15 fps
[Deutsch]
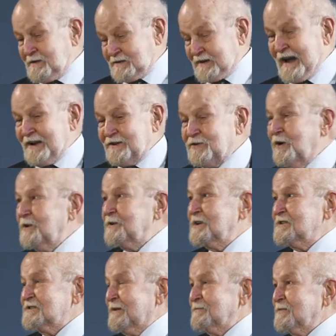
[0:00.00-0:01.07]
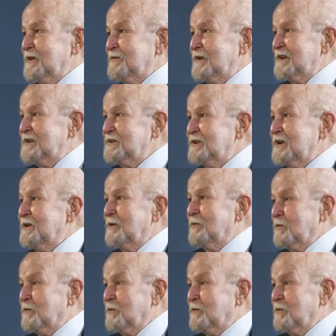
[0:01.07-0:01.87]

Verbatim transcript: drei Tonnen Gesamtgewicht